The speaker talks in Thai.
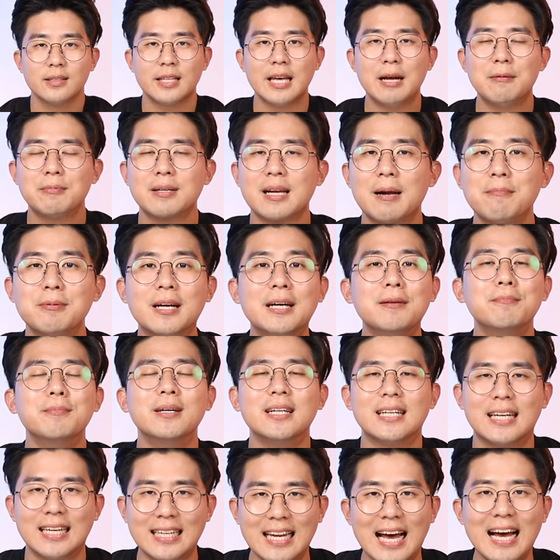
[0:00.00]
เตรียมรับเงิน
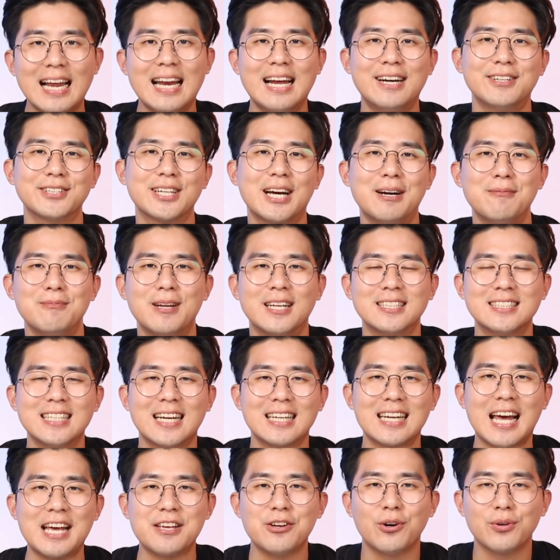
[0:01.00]
หมื่นกันได้แล้วครับหลัง
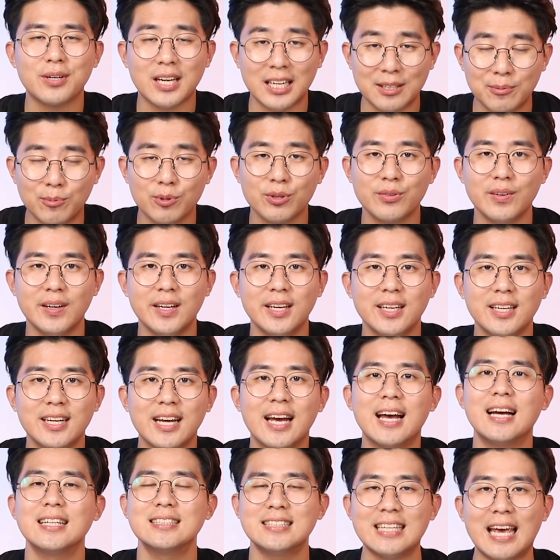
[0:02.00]
จากนายกรัฐมนตรี
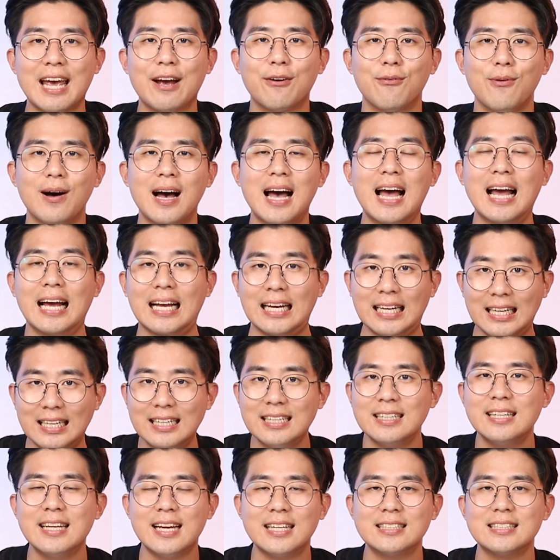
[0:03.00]
นะฮะแจ้งว่า
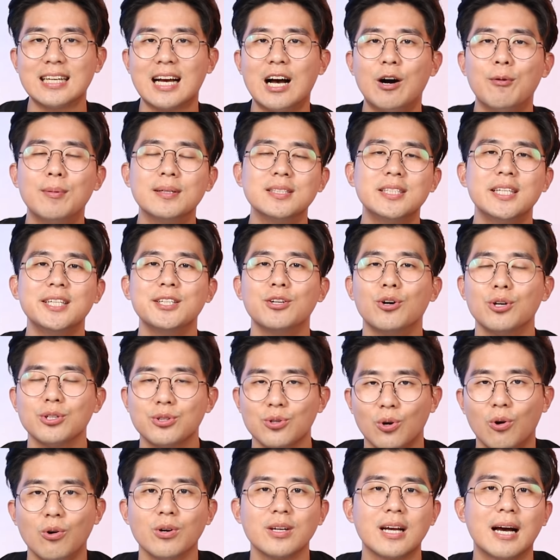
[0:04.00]
เงินเนี่ยจะเข้าบัญชีโด
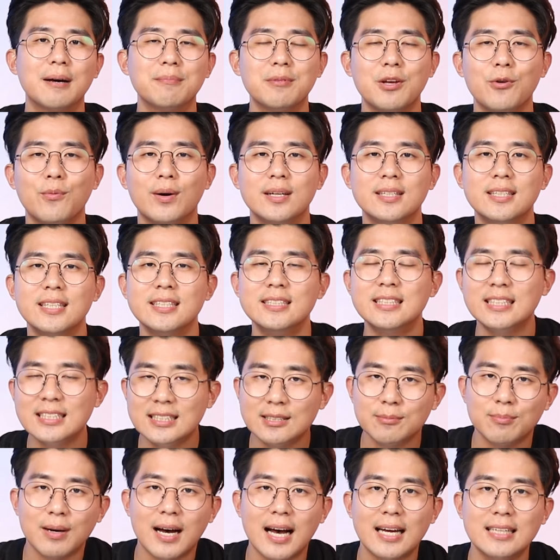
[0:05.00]
ยตรงครับในวัน
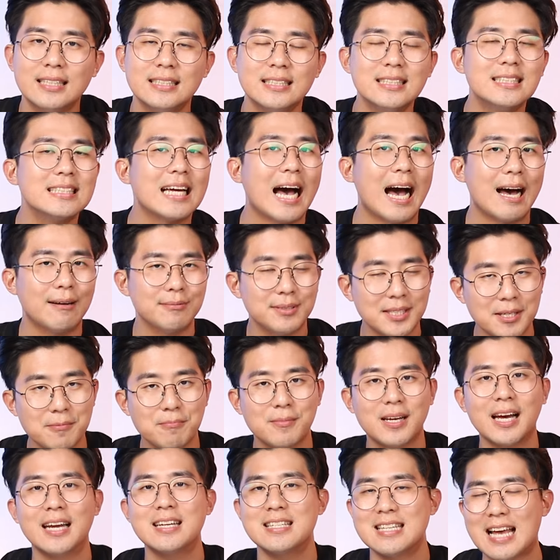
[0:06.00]
ที่
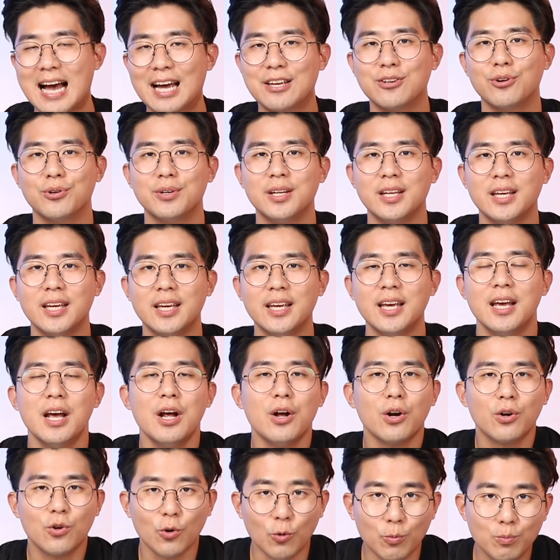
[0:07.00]
25-30 กันยายนนี้
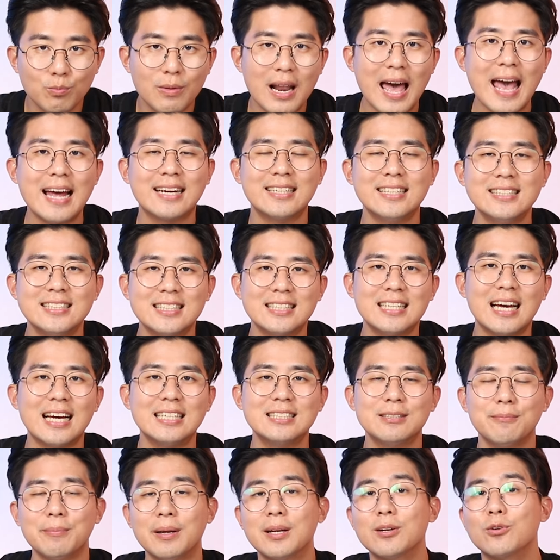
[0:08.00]
กลุ่มแรกที่จะ
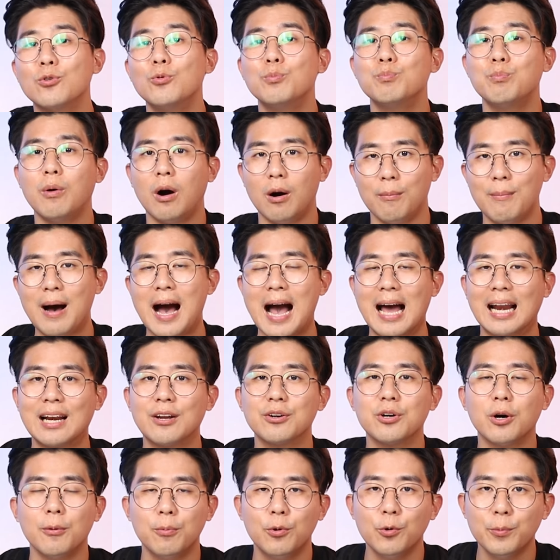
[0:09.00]
ได้จะเป็นกลุ่มเปราะบาง
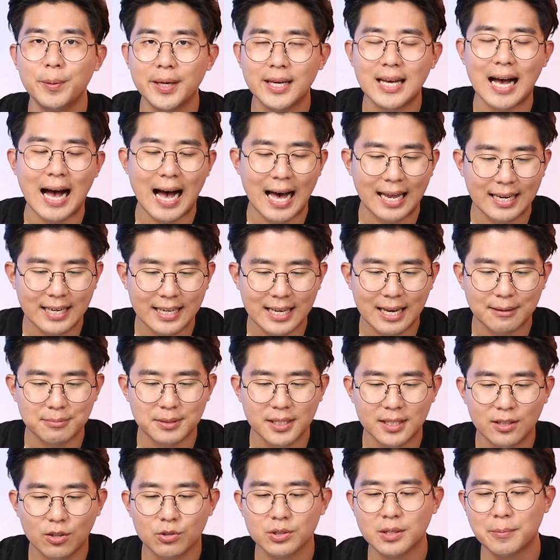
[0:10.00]
แล้วก็ผู้พิการนะครับ
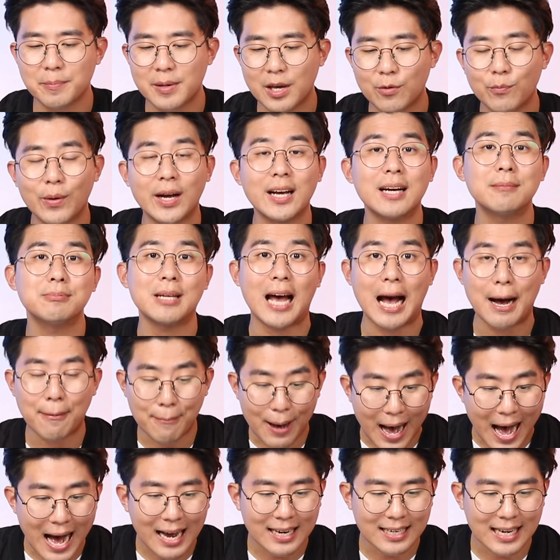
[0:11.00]
ที่ลงทะเบียนไว้กับทาง
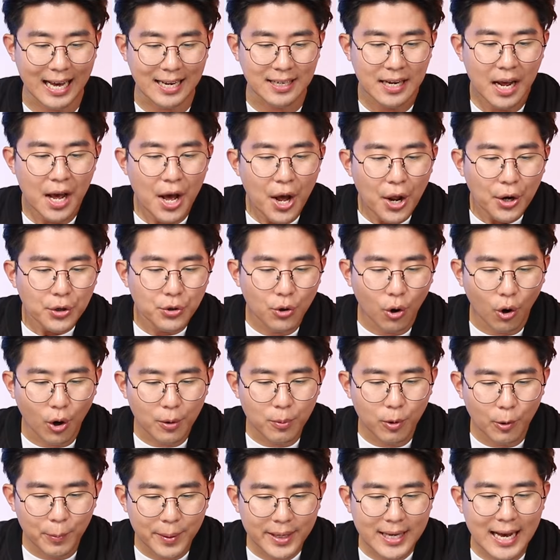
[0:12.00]
ภาครัฐโด
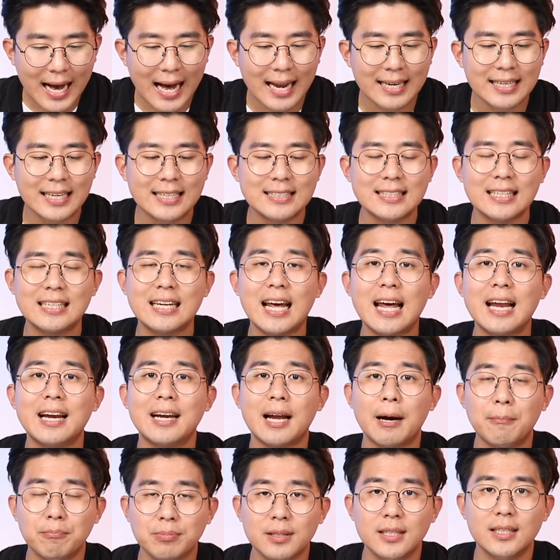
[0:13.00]
ยผู้พิการเนี่ยจะได้
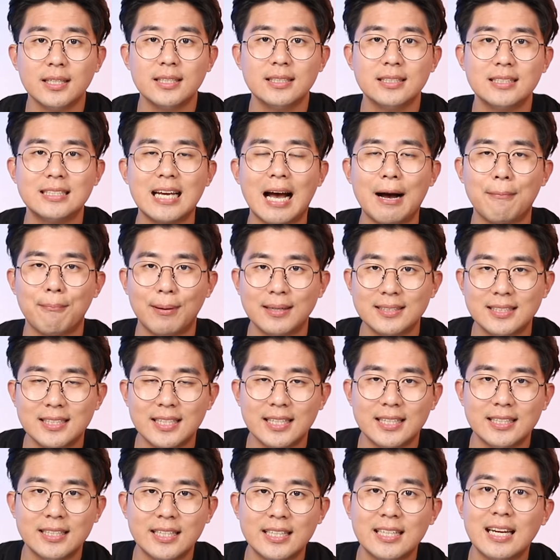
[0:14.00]
รับเงินจากบัญ
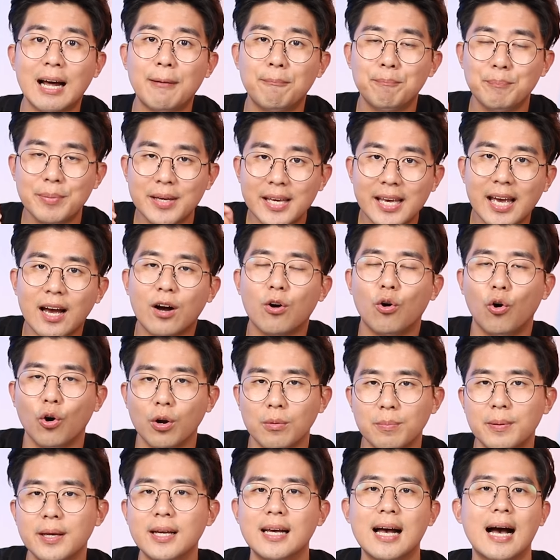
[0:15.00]
ชีที่รับเบี้ยค
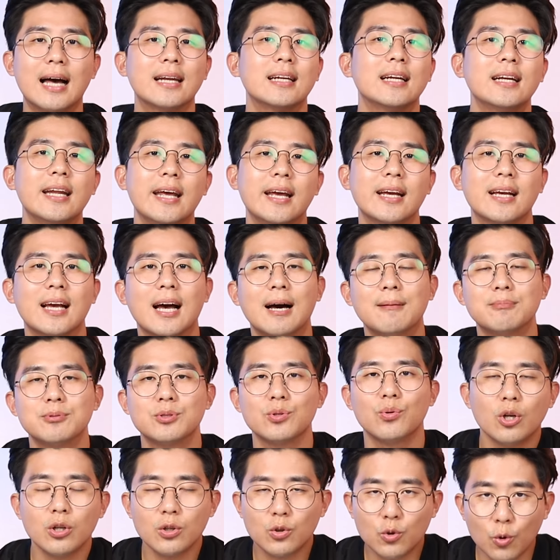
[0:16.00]
นพิการนั่นเองครับ
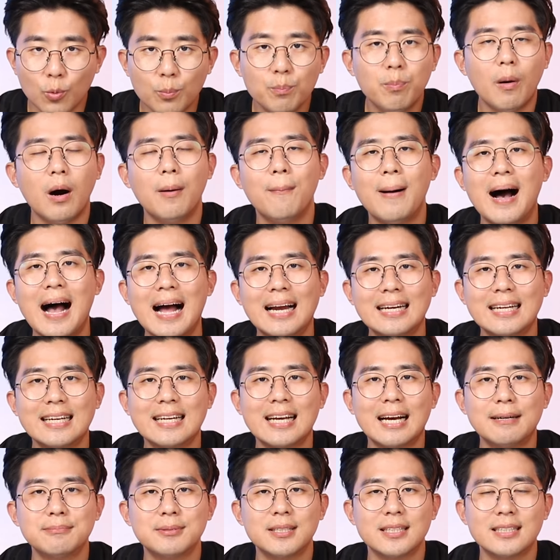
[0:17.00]
ส่วนกลุ่มเปราะบาง
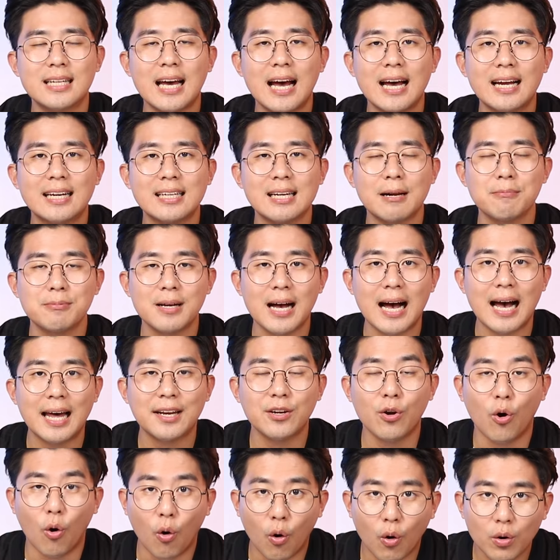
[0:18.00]
นะครับจะได้รับกา
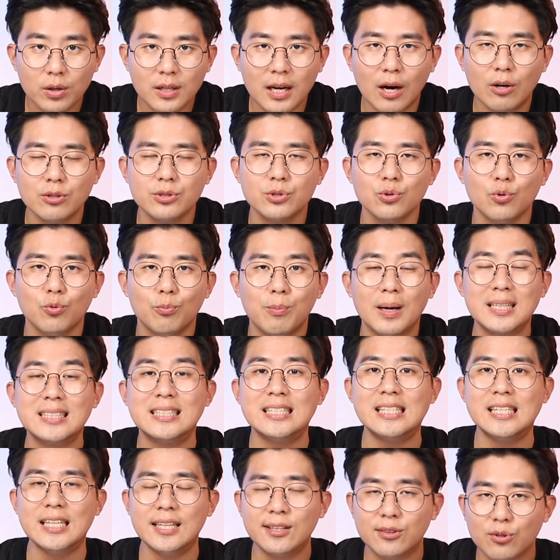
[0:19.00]
รโอนเข้าสู่บัญ
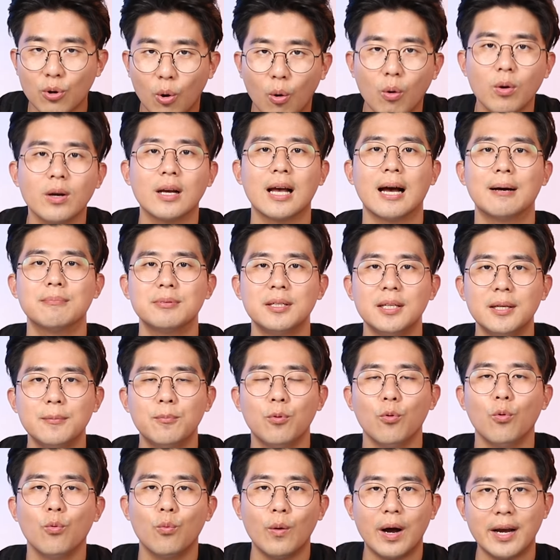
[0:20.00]
ชีตรงครับที่
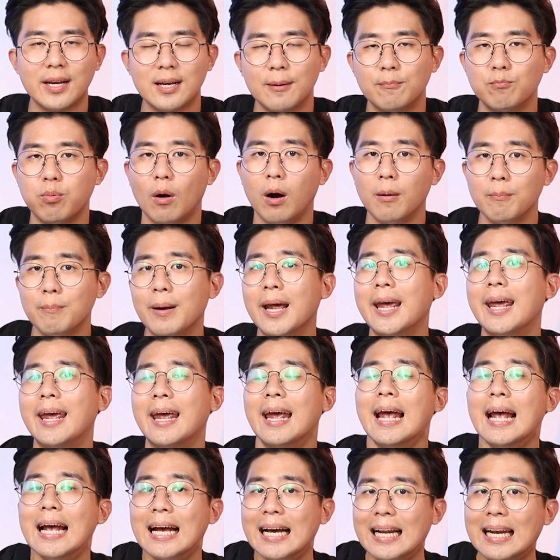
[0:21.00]
ผูกไว้กับพร้อมเพย์